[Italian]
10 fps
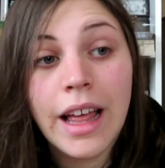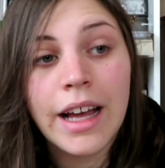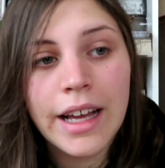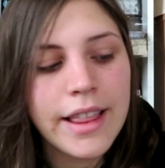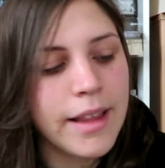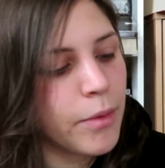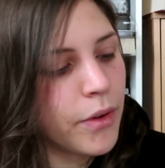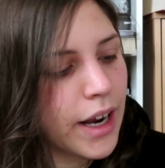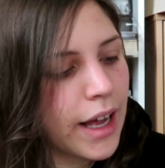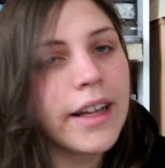anche
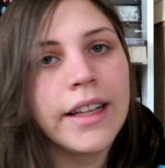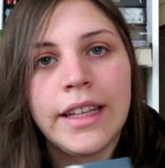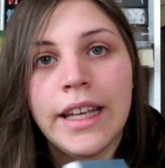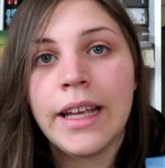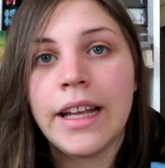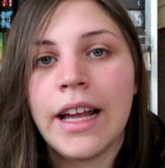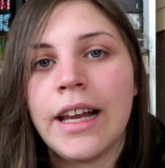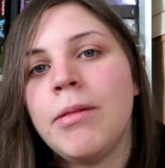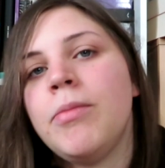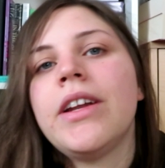Simona di eh,
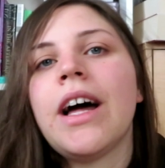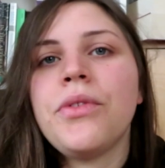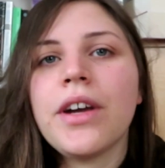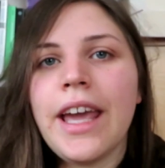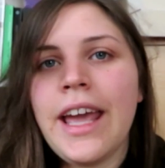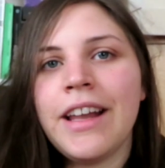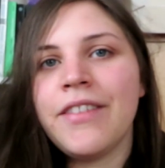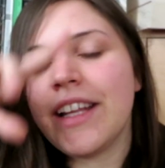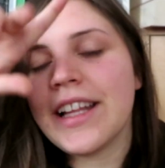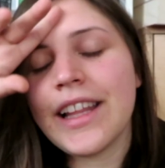La Biblionauta che la
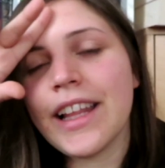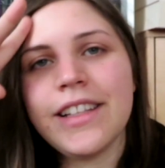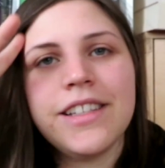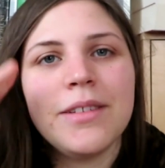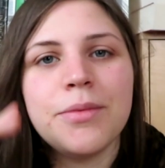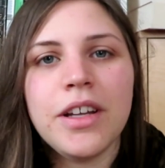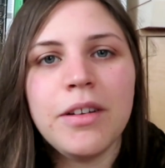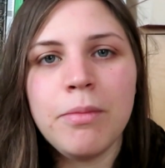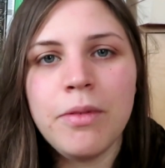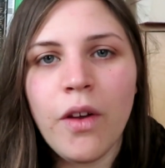vedrete tantissimo
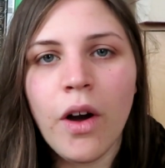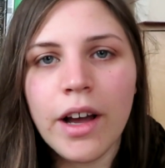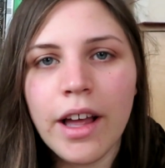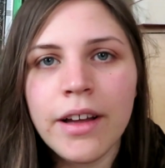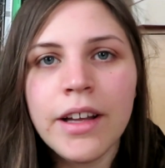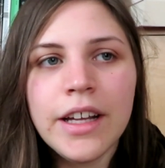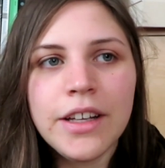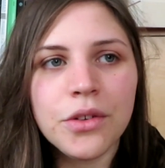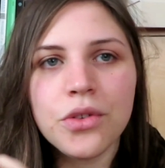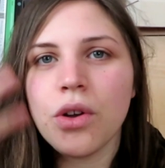nel vlog
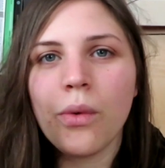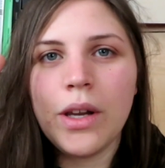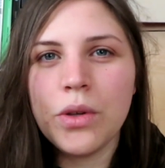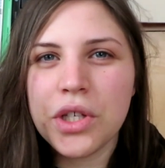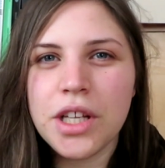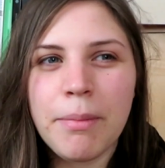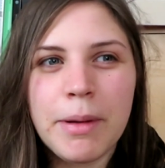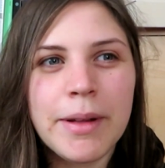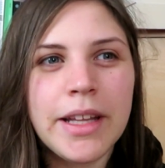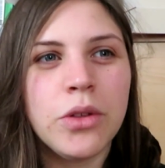non so quale uscirà
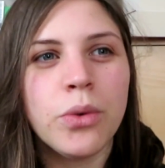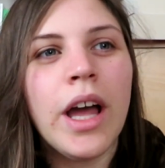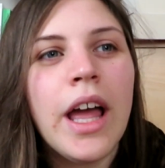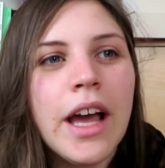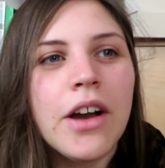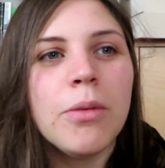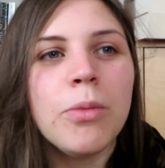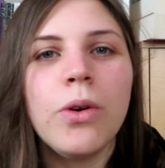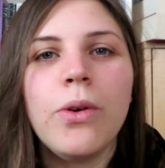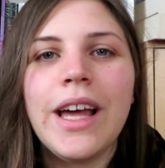prima dei due
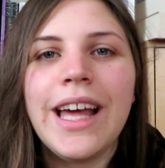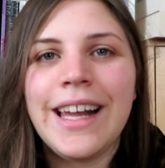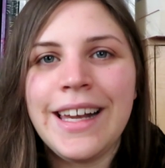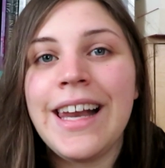comunque eh,